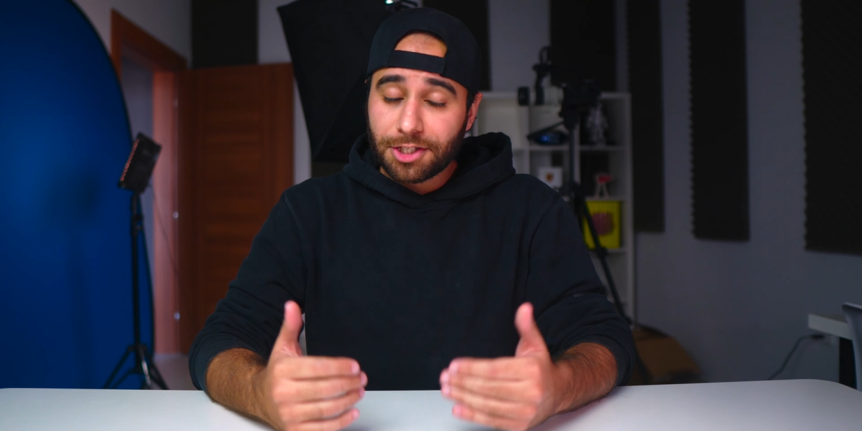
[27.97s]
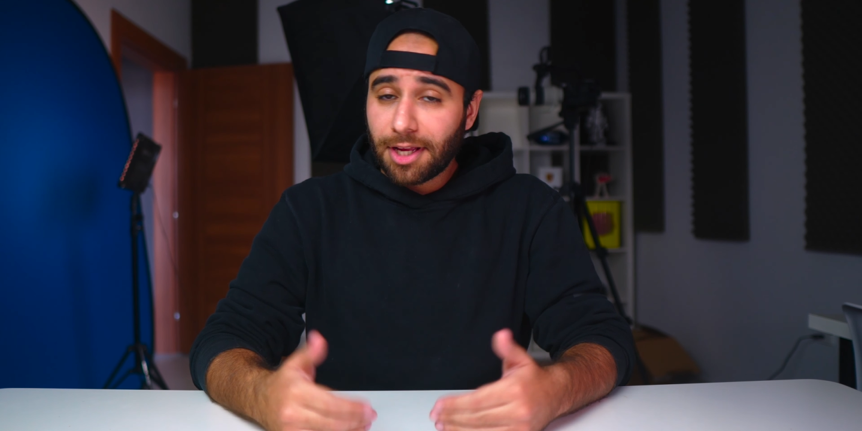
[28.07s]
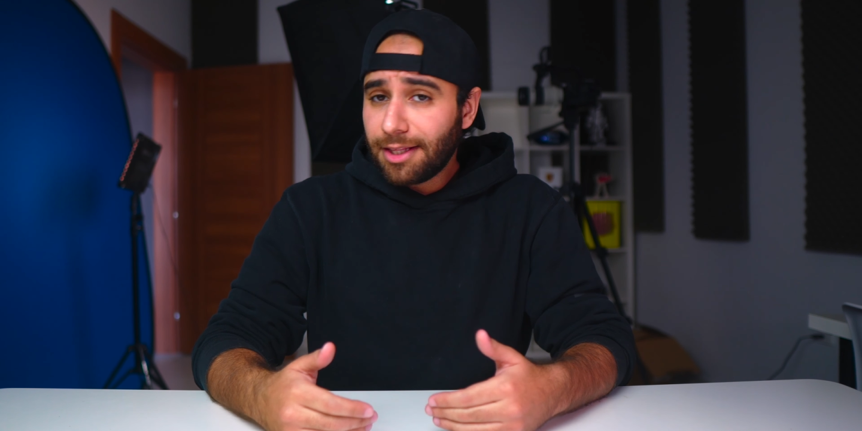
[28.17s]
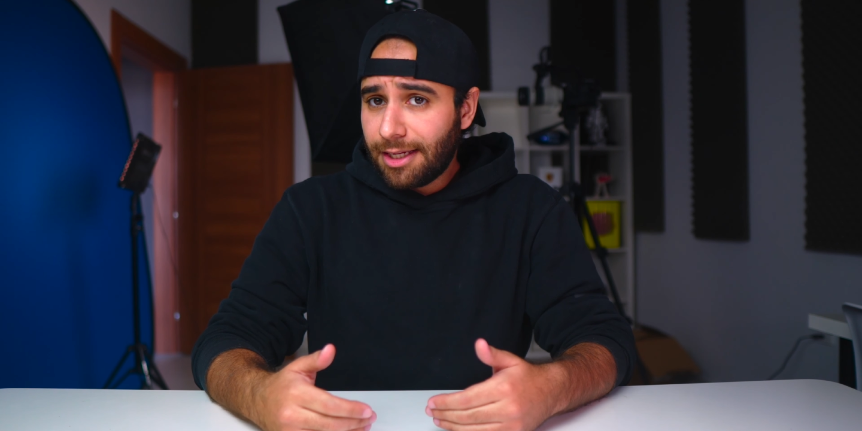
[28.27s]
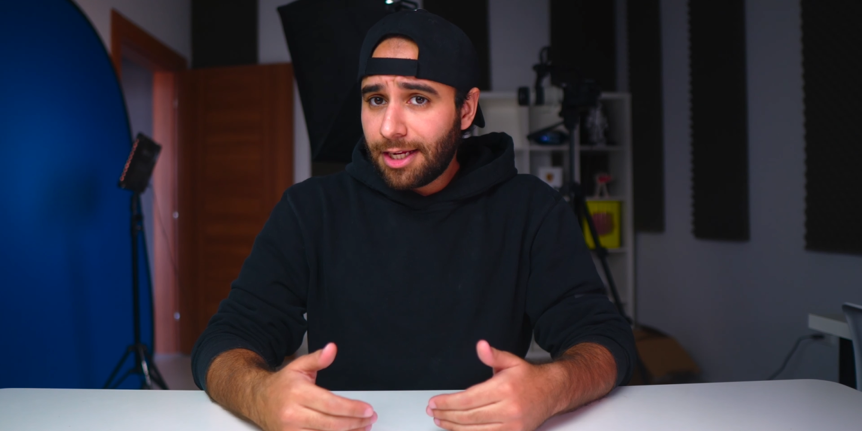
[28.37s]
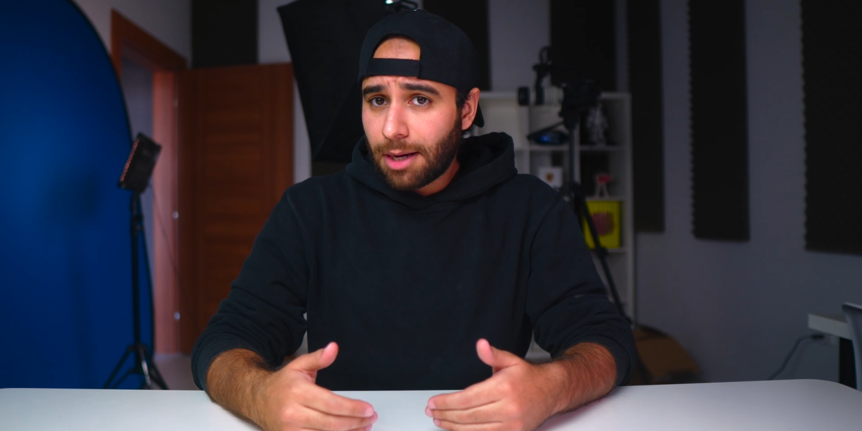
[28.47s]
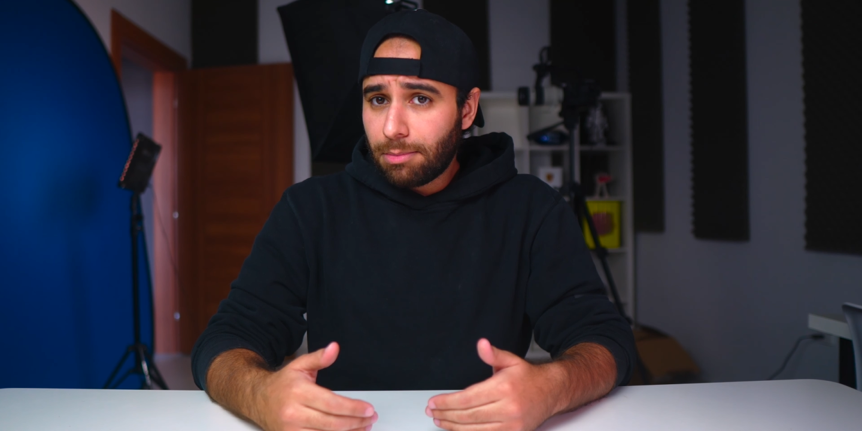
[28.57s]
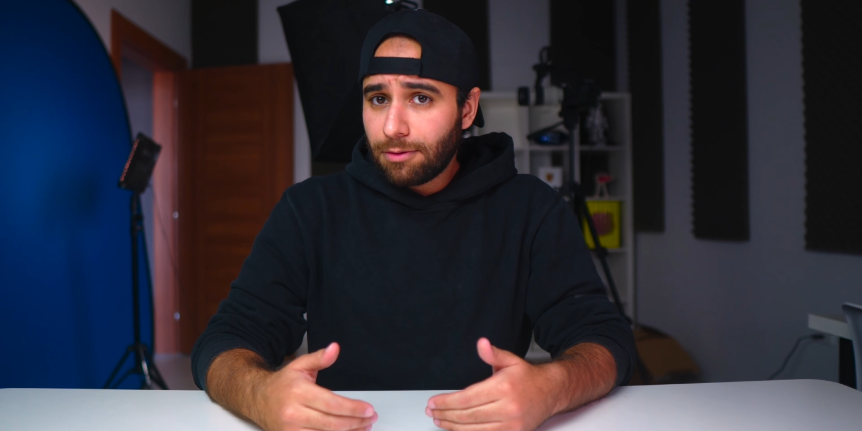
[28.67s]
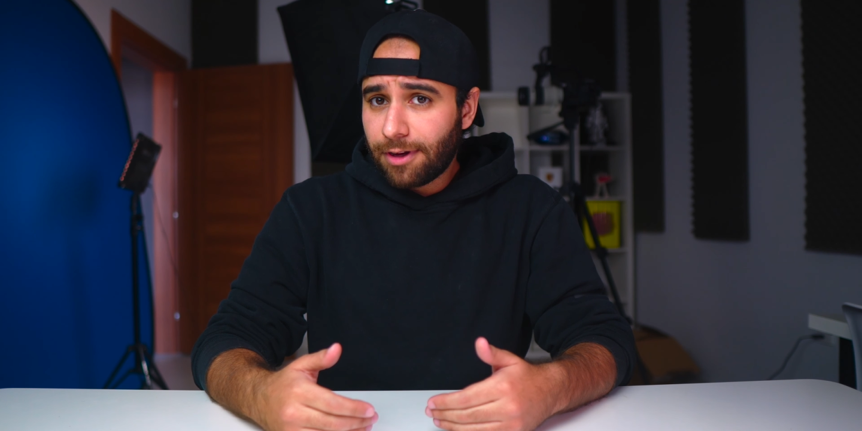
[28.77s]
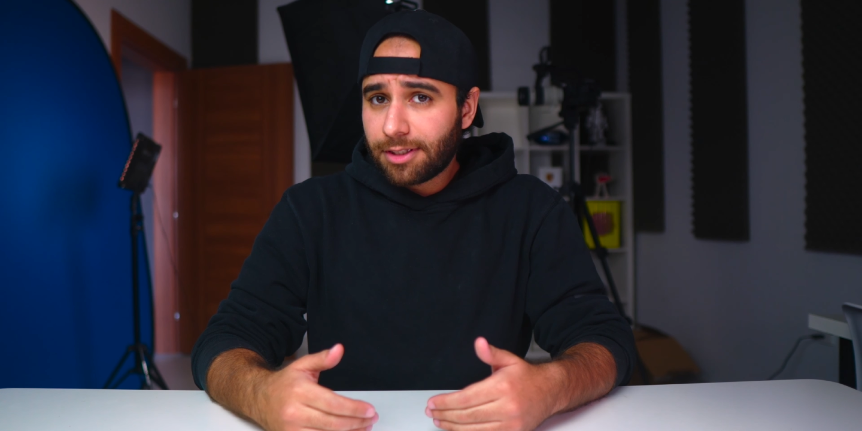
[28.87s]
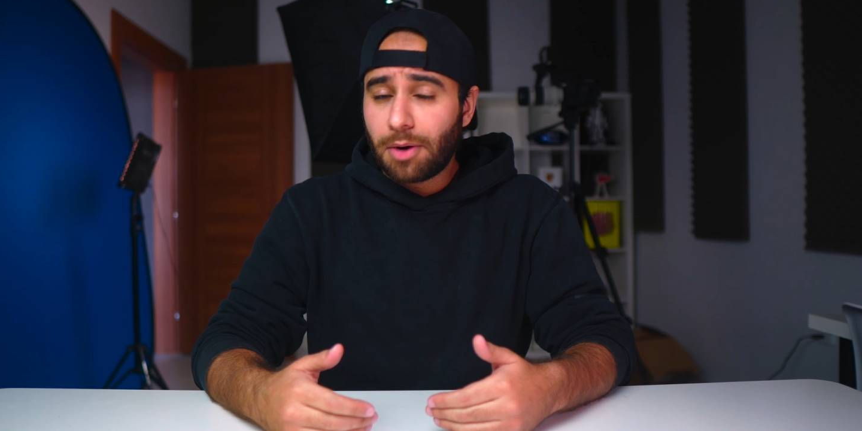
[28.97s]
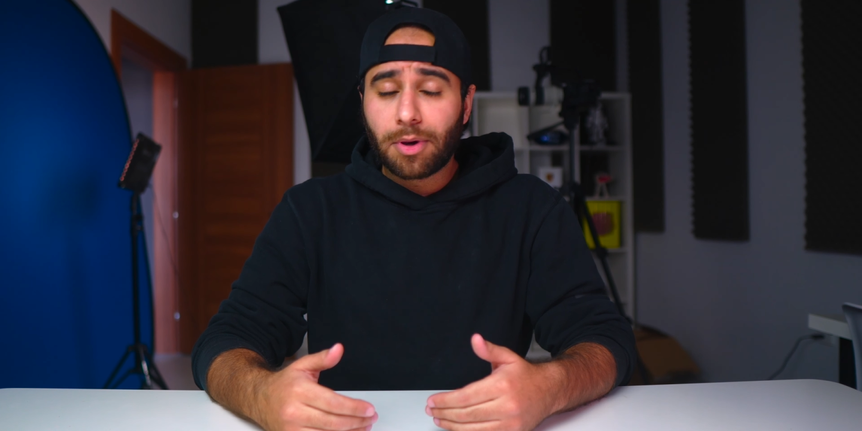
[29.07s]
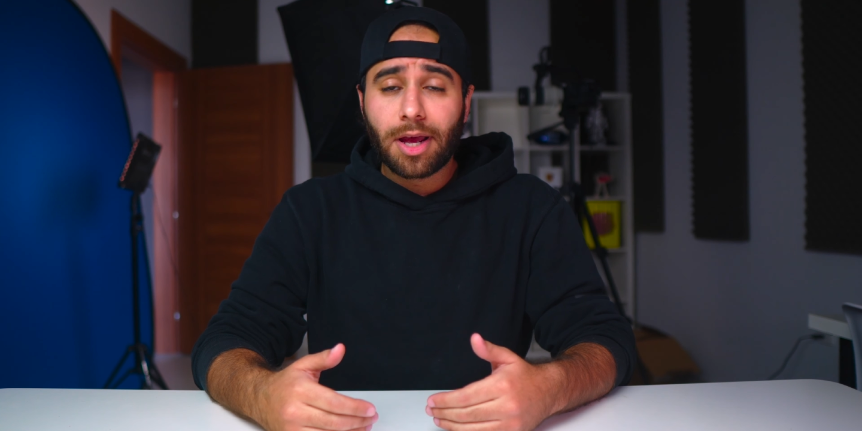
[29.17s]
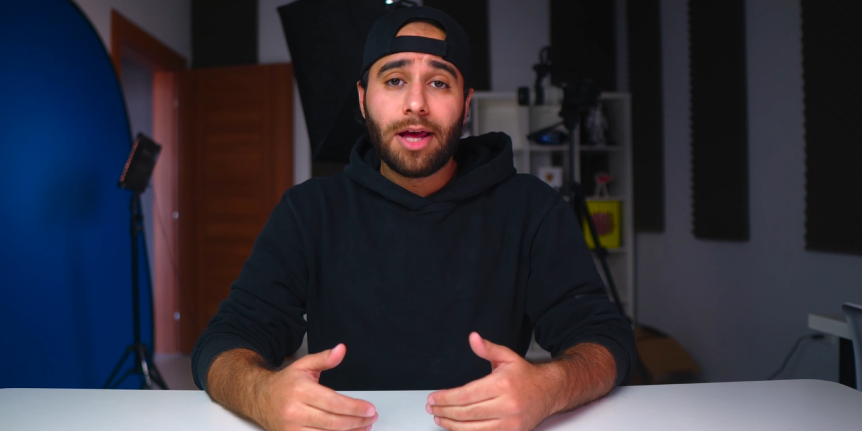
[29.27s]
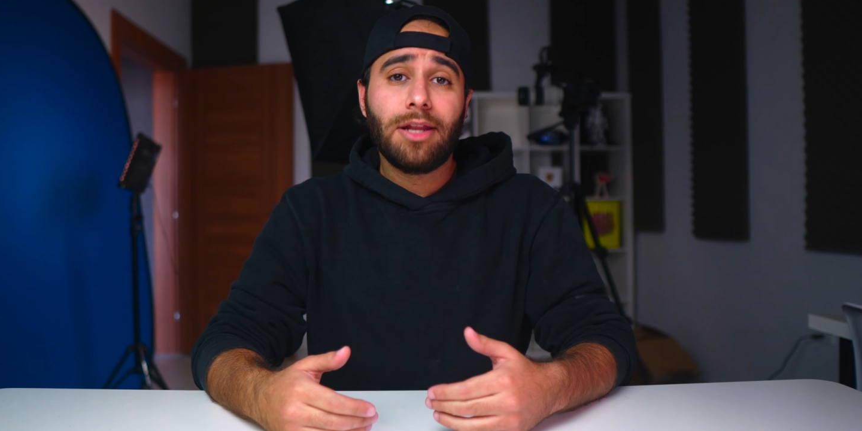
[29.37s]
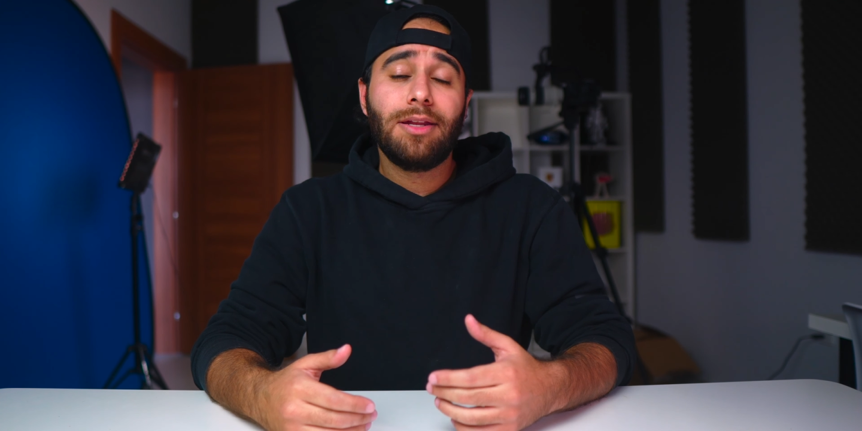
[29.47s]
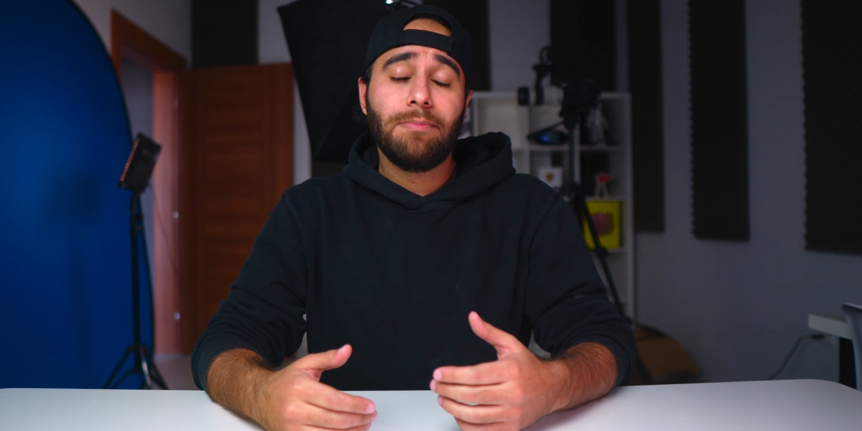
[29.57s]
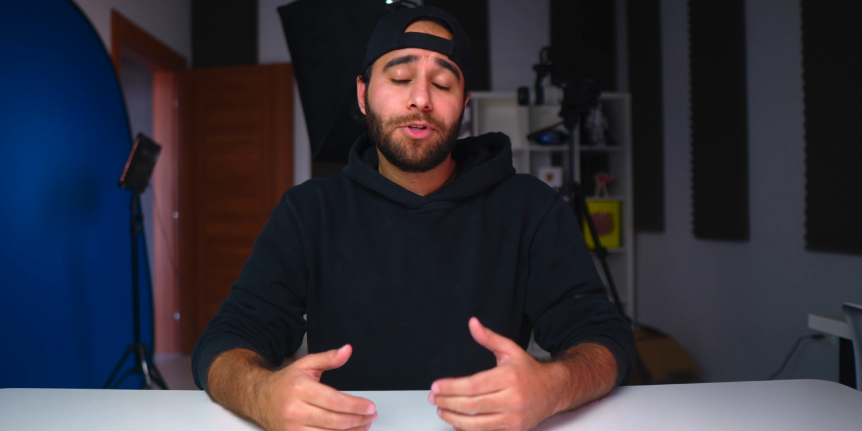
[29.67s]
اشتغلت عليه قبل فتره وكان